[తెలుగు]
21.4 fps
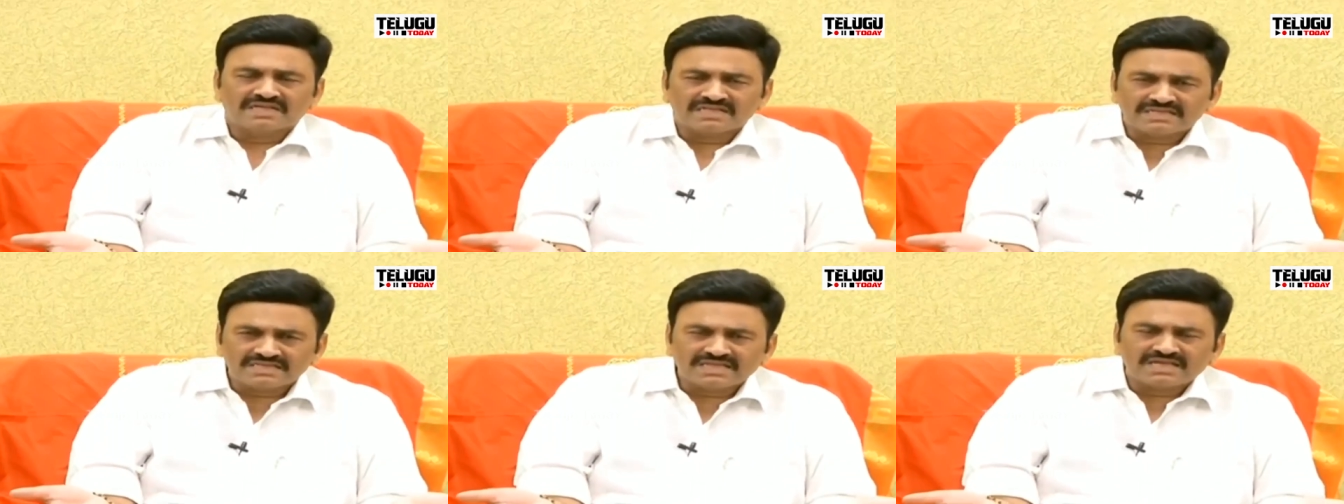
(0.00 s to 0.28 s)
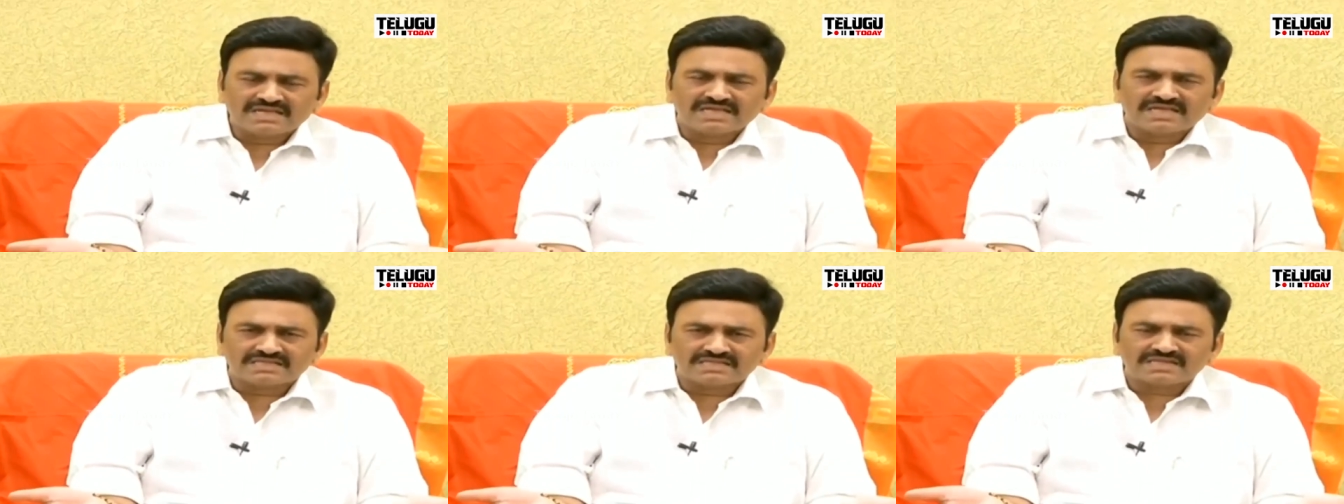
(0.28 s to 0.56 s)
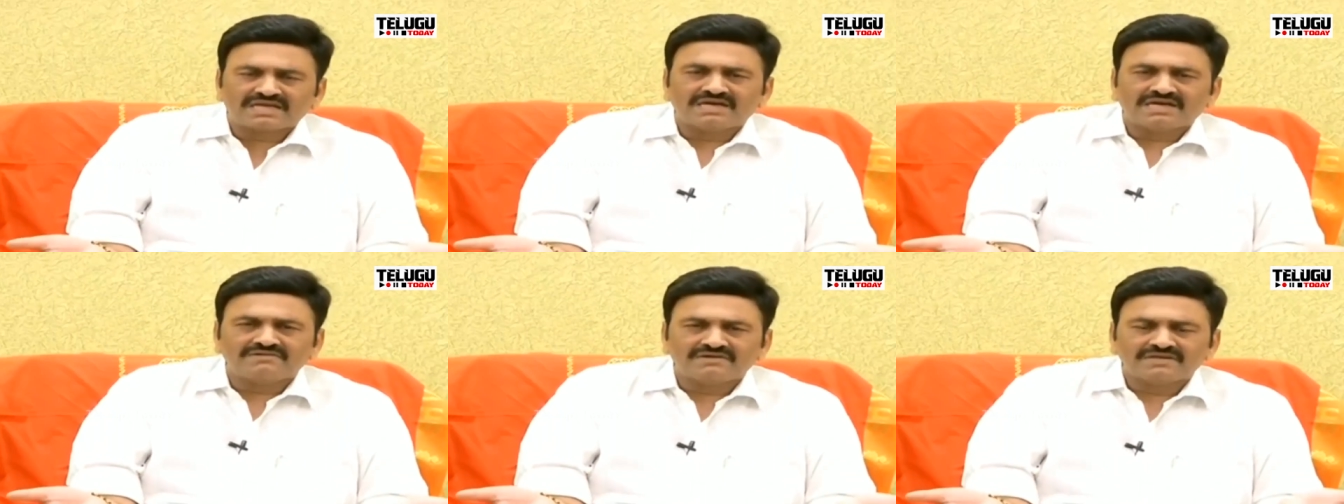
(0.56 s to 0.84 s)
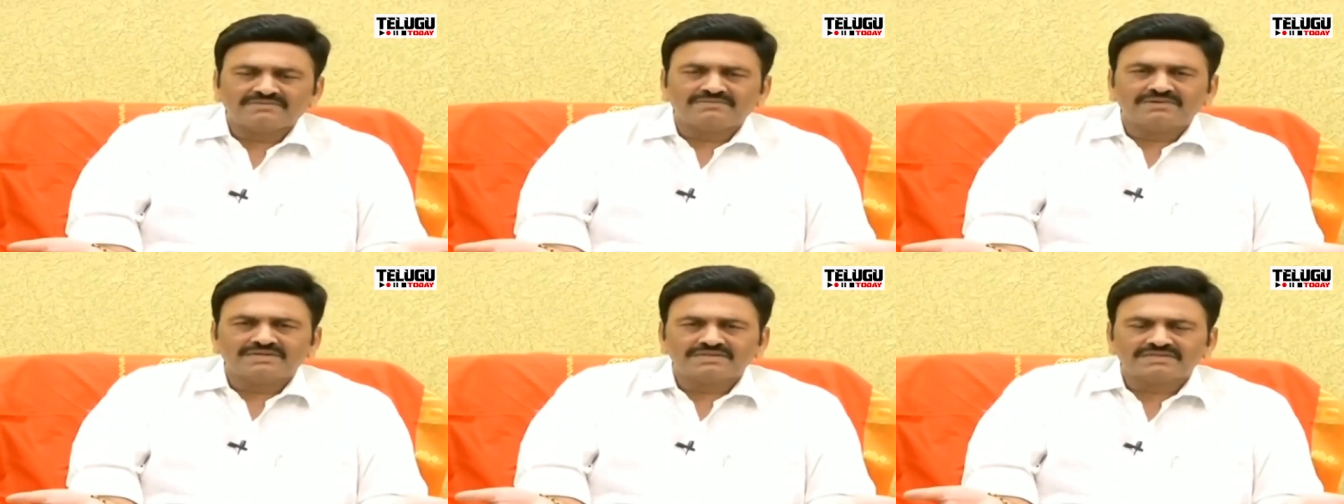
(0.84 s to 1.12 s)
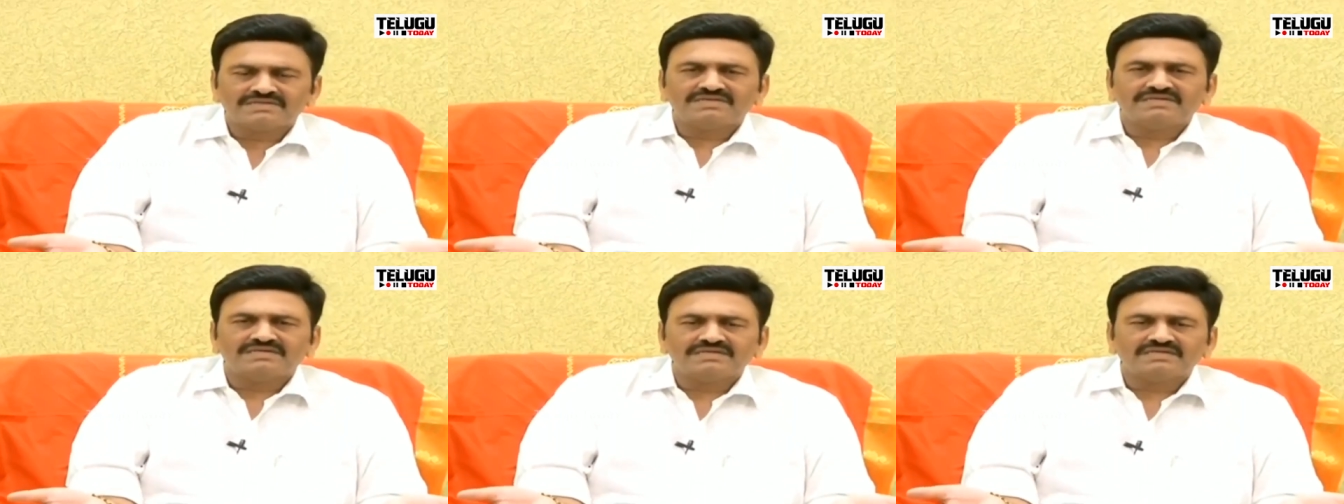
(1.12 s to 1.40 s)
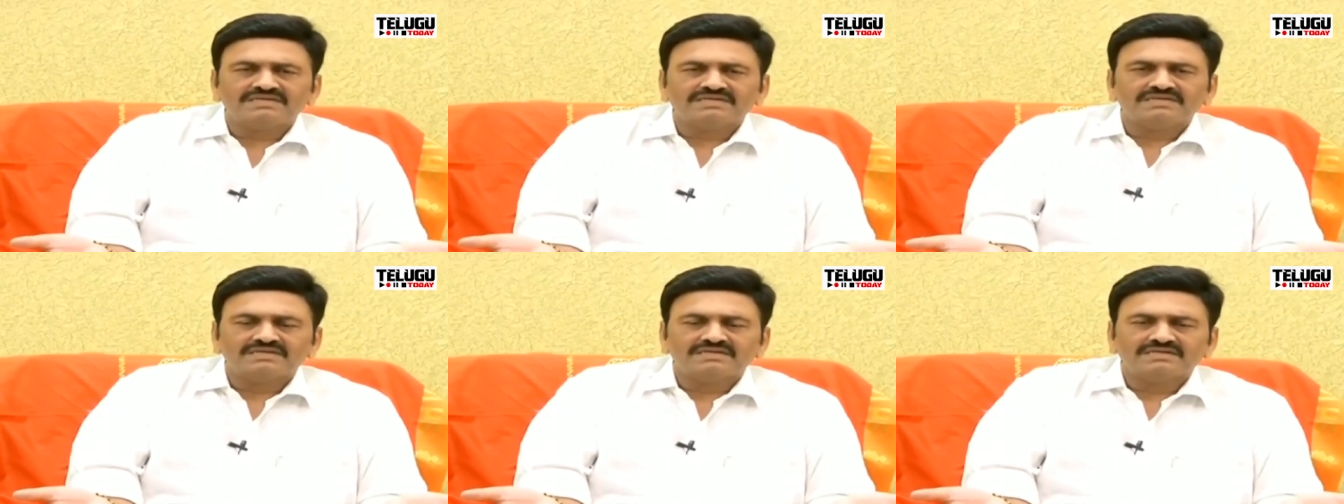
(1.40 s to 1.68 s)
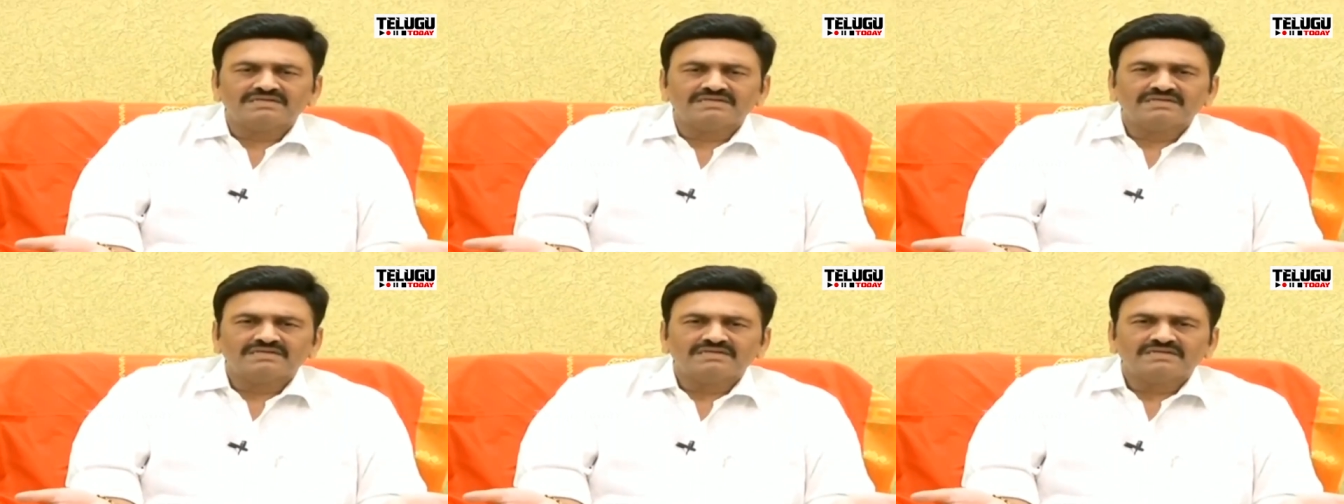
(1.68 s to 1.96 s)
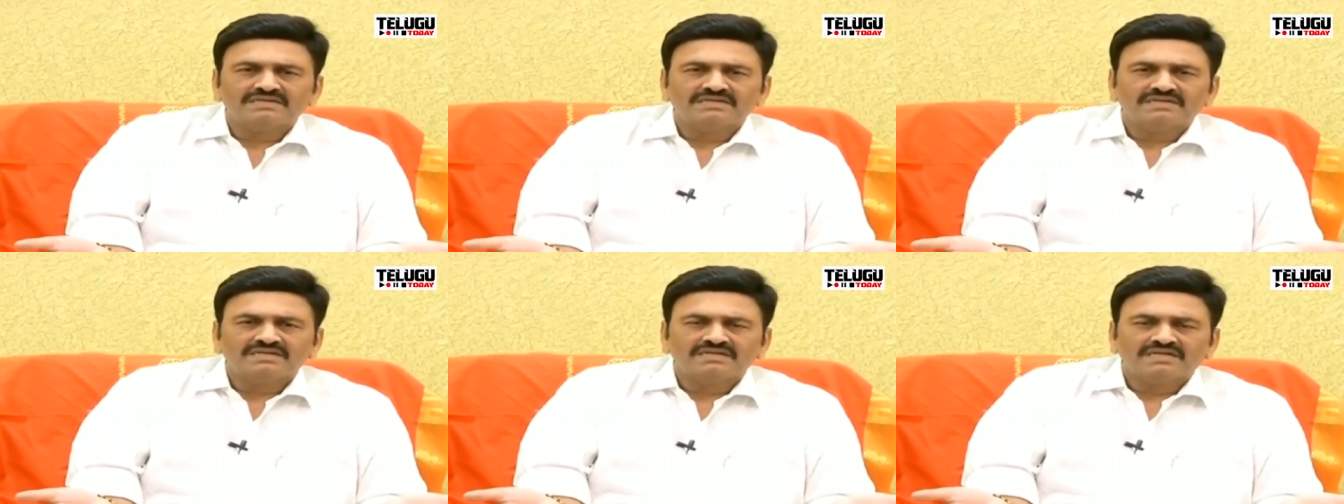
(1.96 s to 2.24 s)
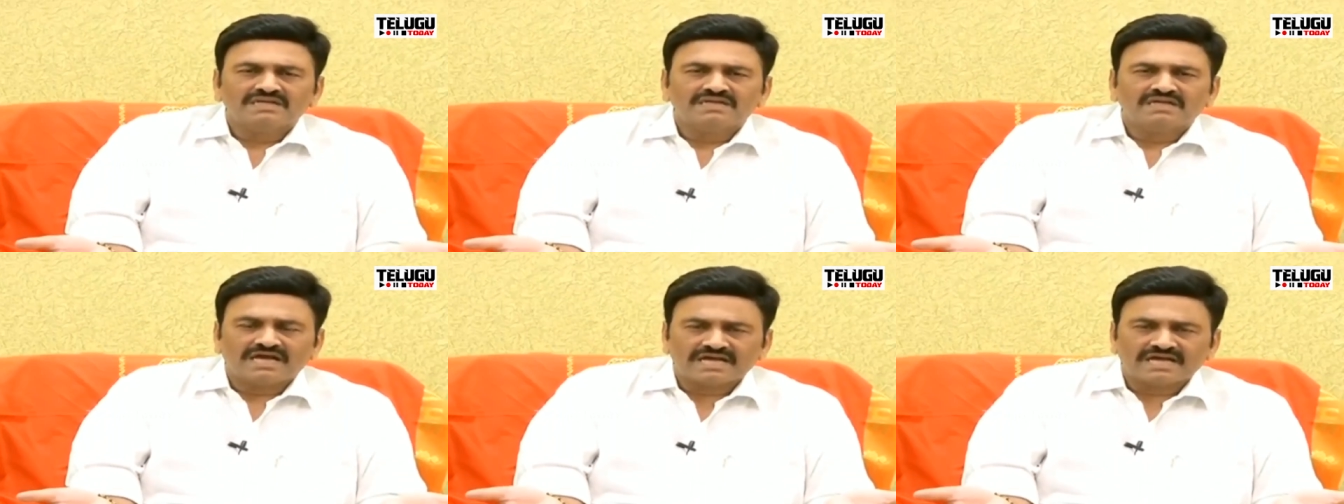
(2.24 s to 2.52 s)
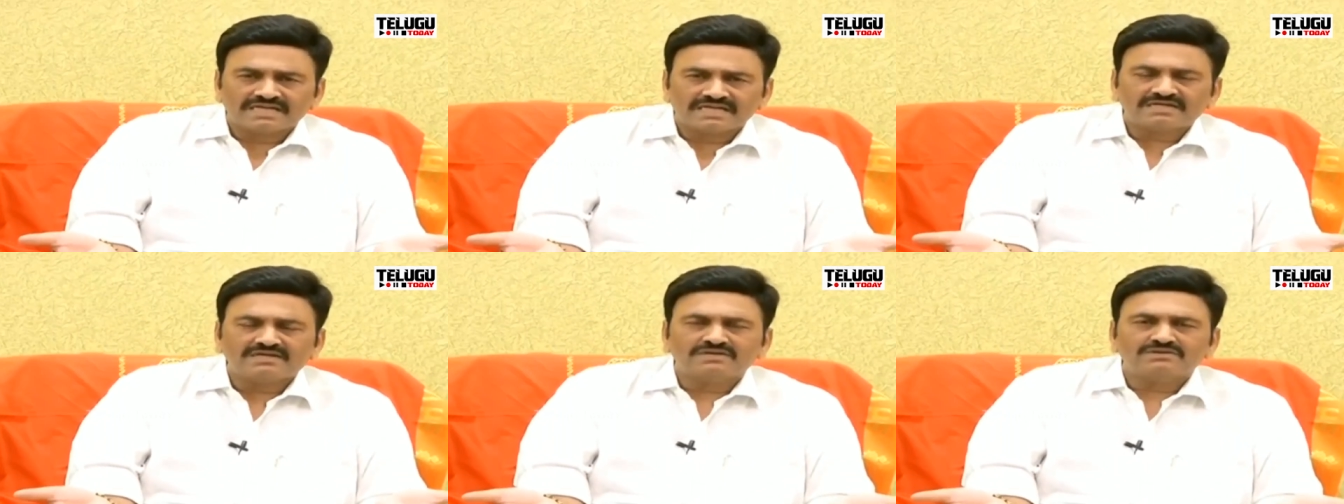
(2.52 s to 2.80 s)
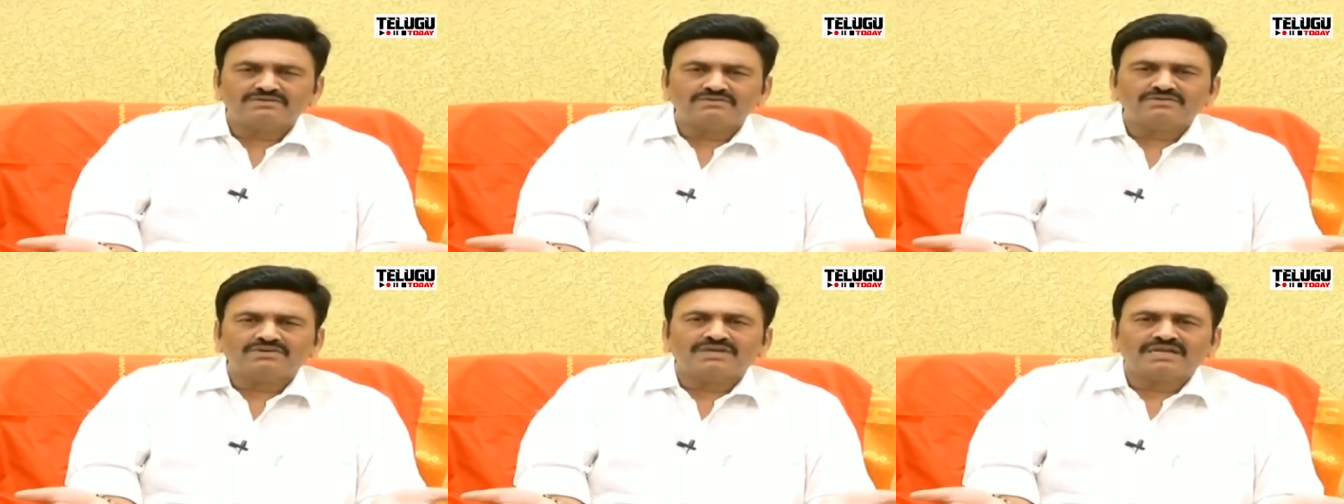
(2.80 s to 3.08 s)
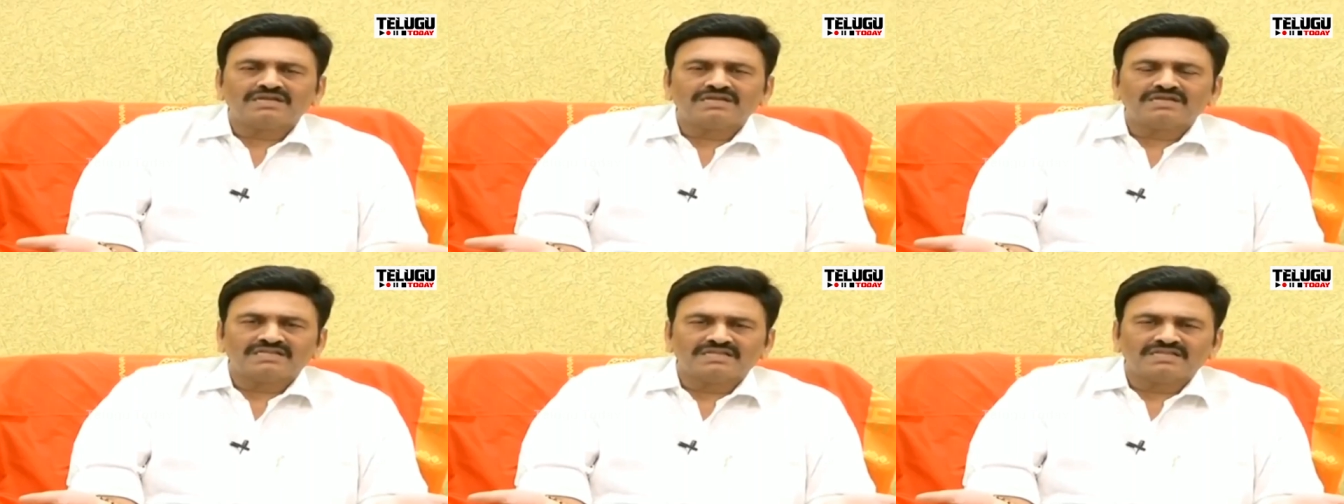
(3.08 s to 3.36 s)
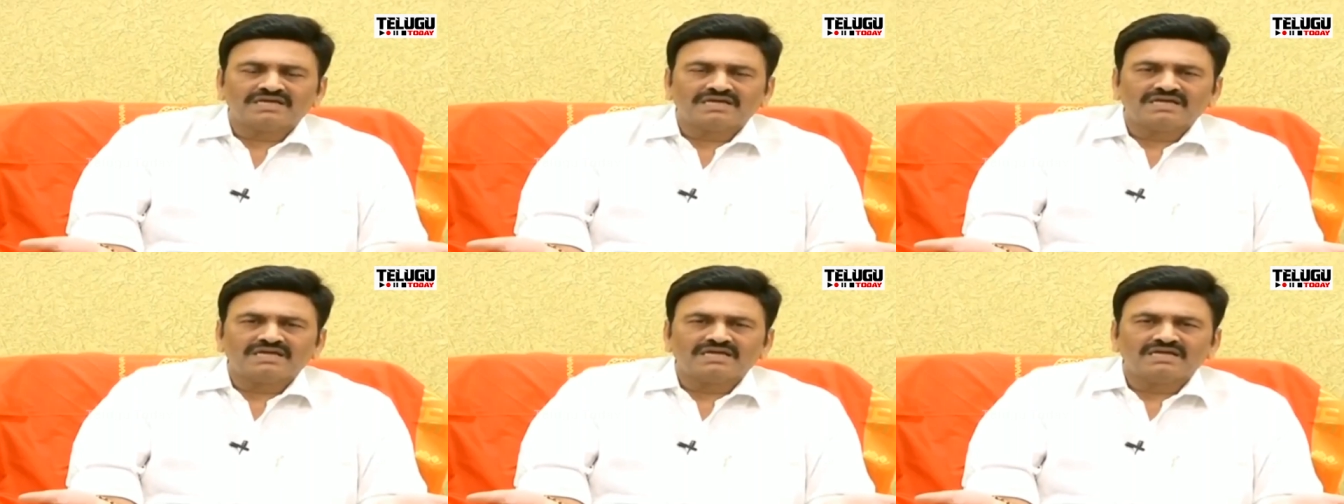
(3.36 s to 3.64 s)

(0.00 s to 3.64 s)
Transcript: ఎంత ఎంత కావాలి మనిషికి ఆశకు అంత ఉండాలి కదా